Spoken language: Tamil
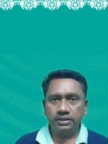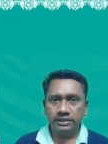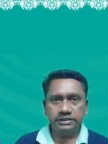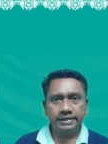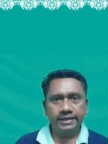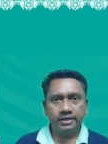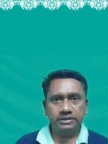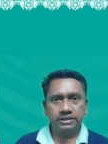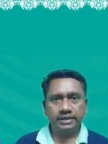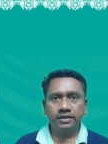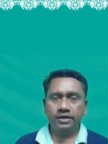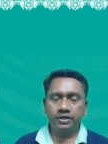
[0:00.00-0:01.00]
என்ஜினியரிங்
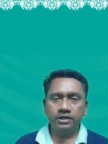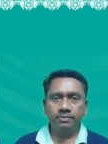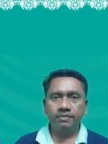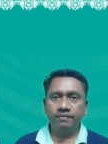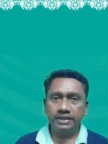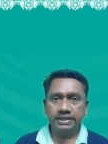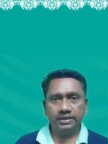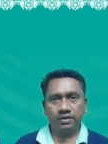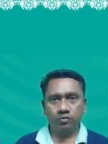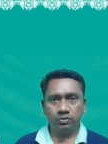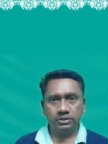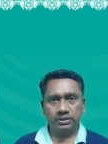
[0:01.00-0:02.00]
சரி ரெண்டுமே
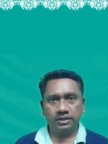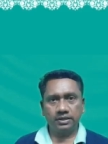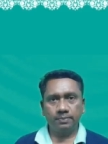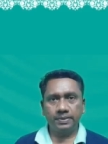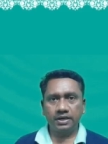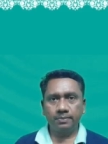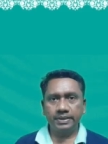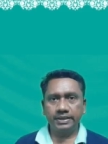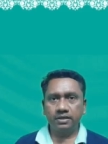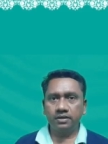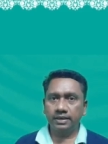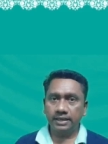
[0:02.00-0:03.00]
வெயிட்டிங்கில் கொடுத்துருக்காங்க
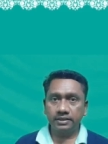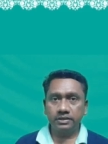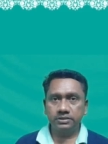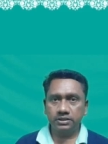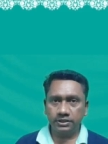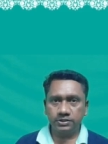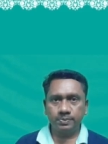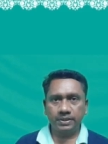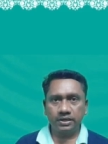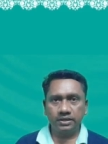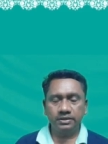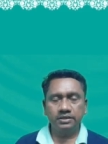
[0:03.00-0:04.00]
பேராமெடிக்கல் ரேங்க் லிஸ்ட் ரிலீஸ்
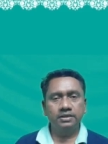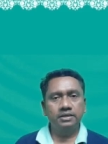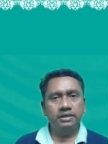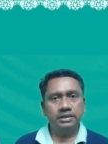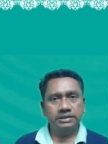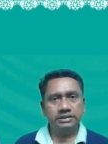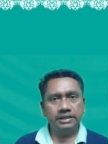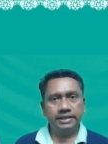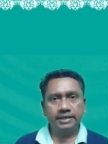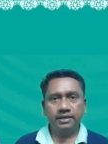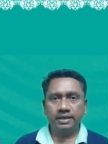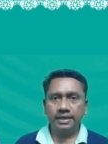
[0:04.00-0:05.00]
பண்ணலை
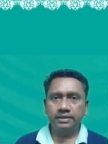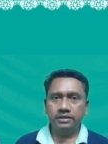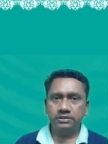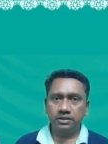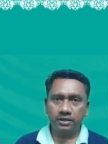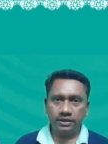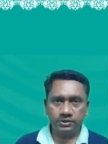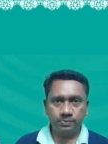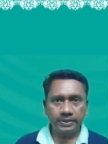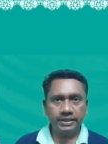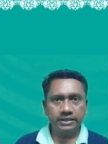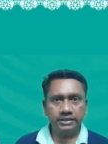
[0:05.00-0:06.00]
இன்ஜினியரிங் ரேங்க் லிஸ்ட் ரிலீஸ்
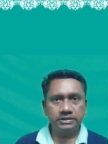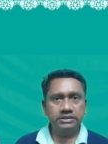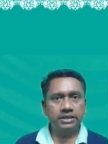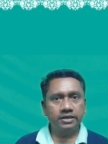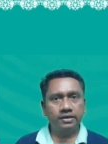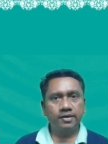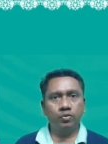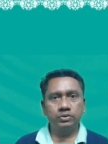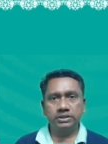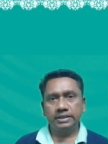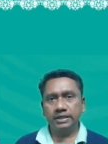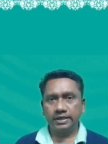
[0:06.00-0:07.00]
பண்ணிவிட்டு ஜென்ரல்
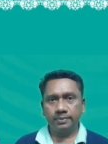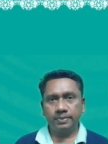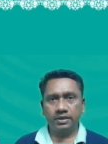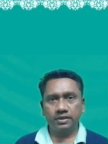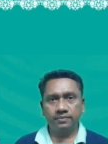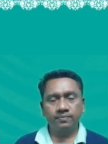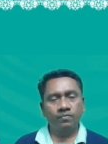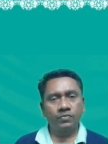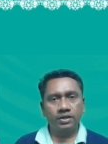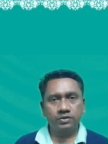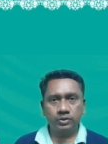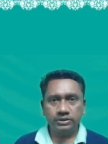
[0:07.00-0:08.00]
கவுன்சிலிங் நடைபெறலை
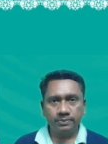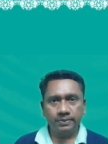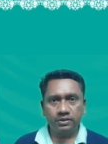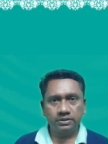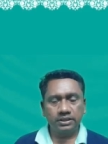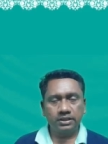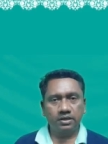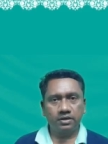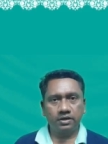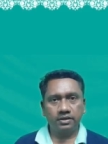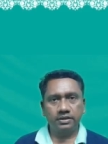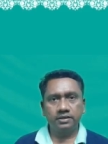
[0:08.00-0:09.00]
ஸோ இது மட்டும்தான்
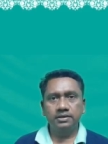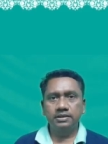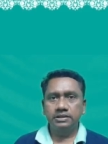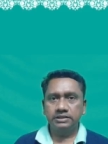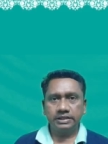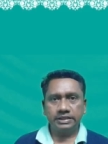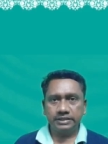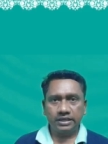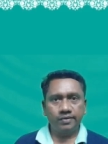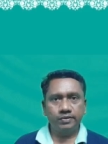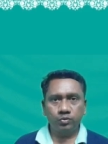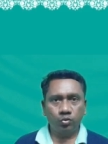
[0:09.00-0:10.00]
காரணங்கள் சரி
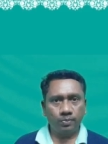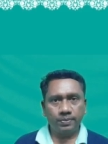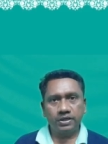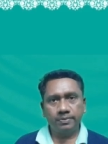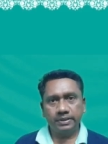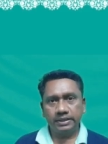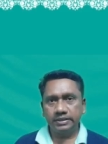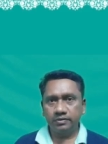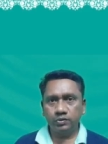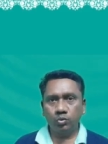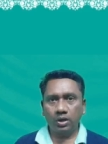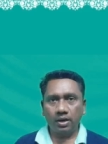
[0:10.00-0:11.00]
இதெல்லாம் வந்து ஒரு பக்கம் இருக்குது இது
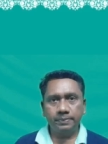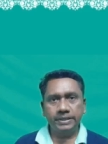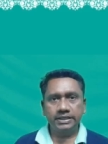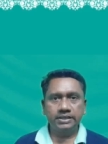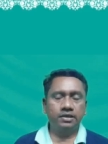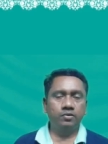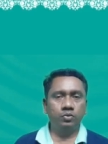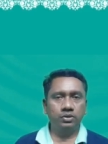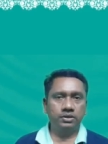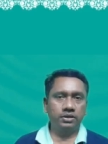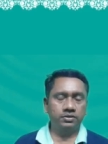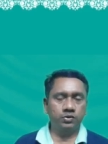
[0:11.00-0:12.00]
வந்து ஒரு அப்டேட்காக
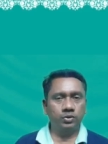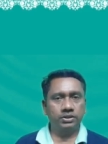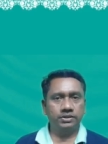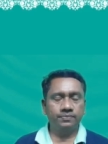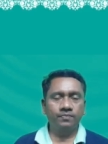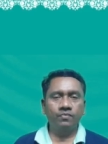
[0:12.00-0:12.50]
உங்களுக்கு நான் சொன்னது